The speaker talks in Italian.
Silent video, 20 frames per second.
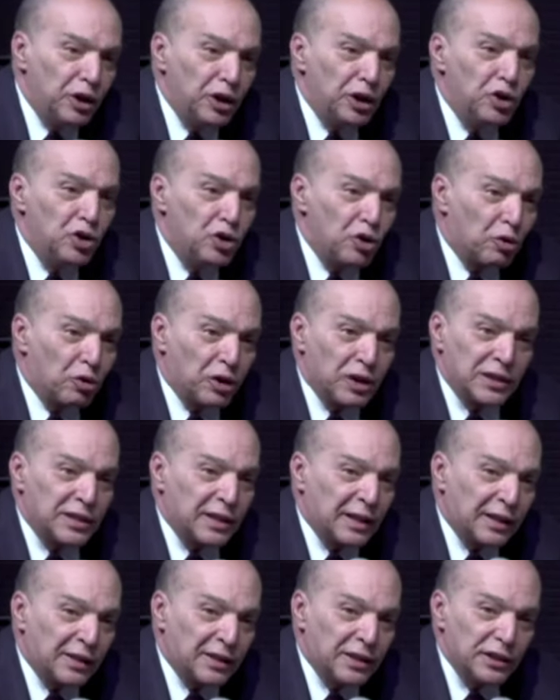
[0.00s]
i giochi
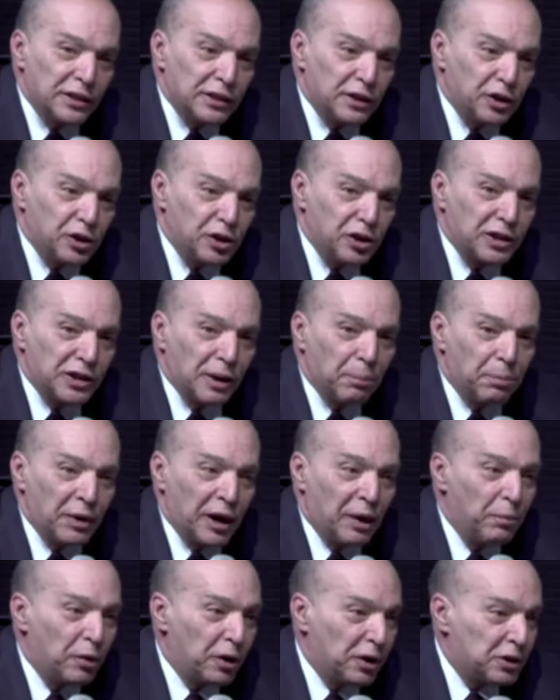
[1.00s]
statistici
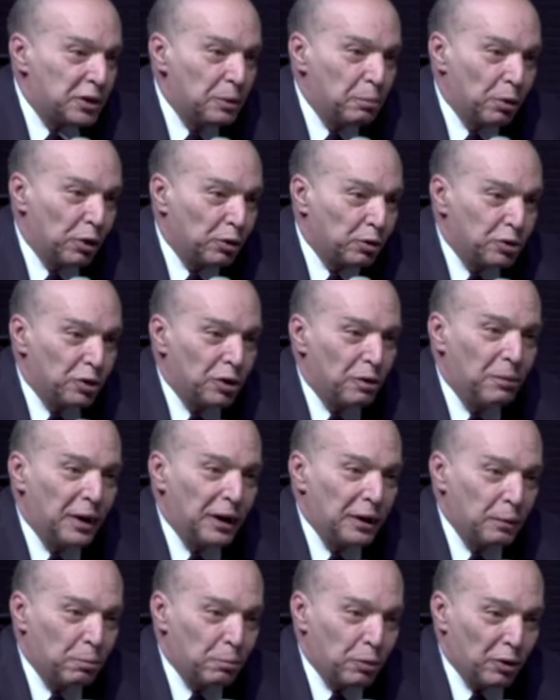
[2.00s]
sappiamo che si possono
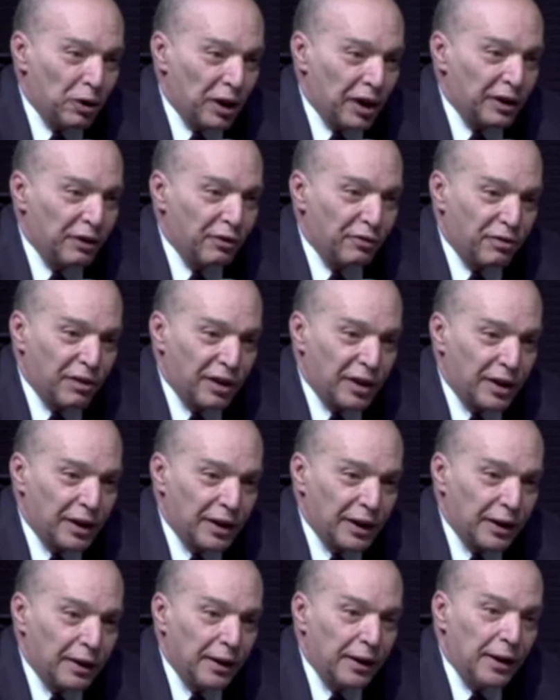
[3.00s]
manipolare e
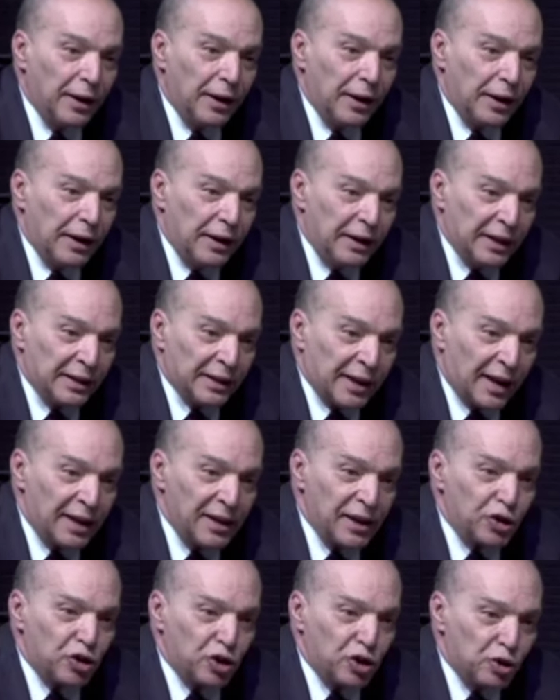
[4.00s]
fare. In
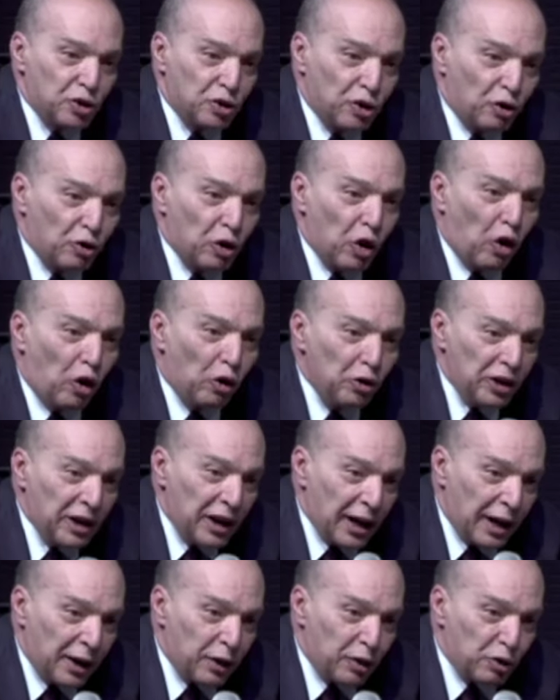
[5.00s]
Italia ci sono ogni
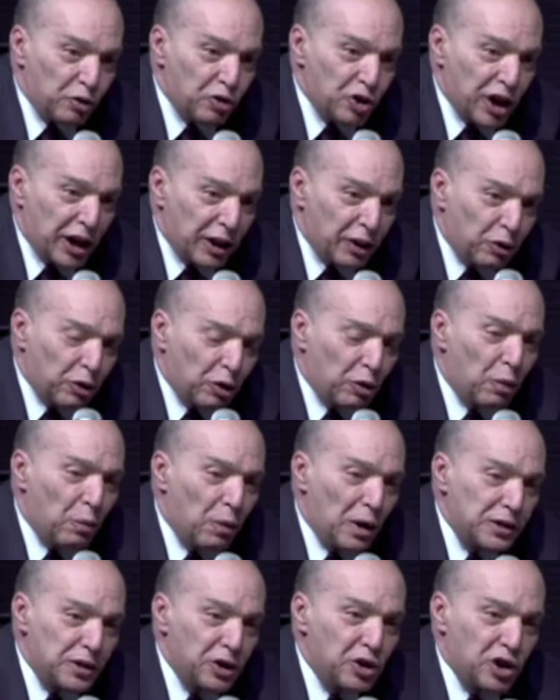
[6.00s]
anno 100,
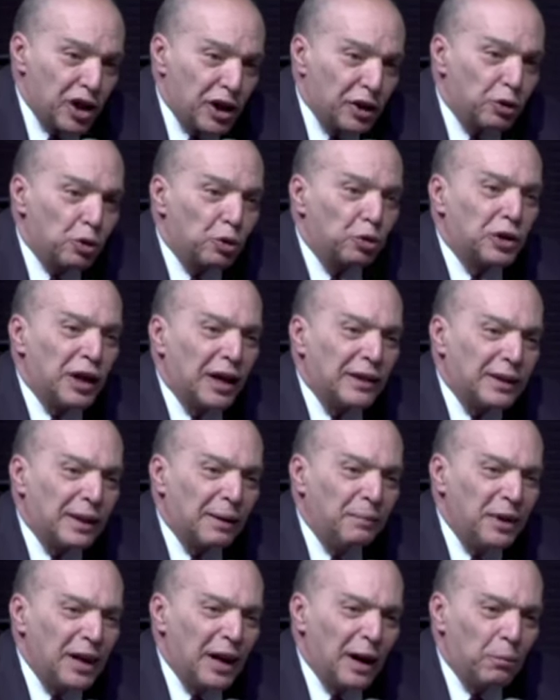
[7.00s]
quasi
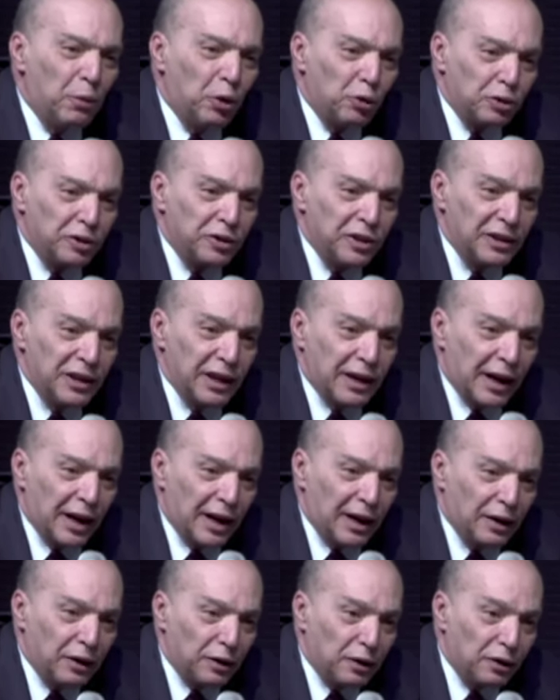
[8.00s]
180.000 morti di
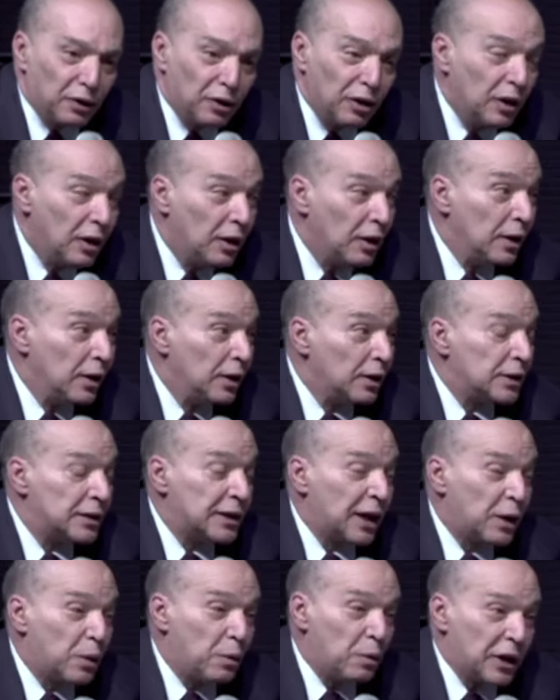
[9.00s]
cancro.
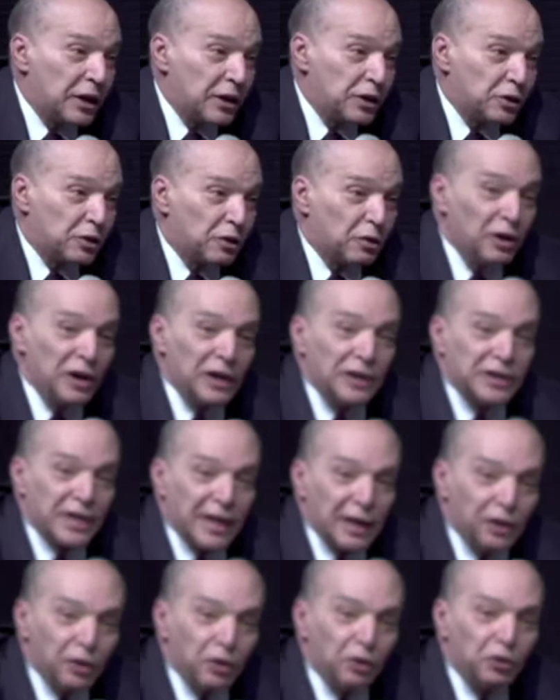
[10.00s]
Se questo è il
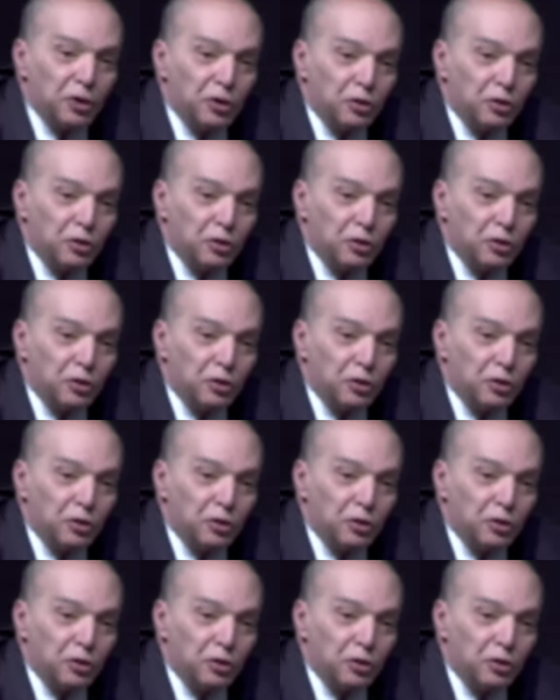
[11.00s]
segno di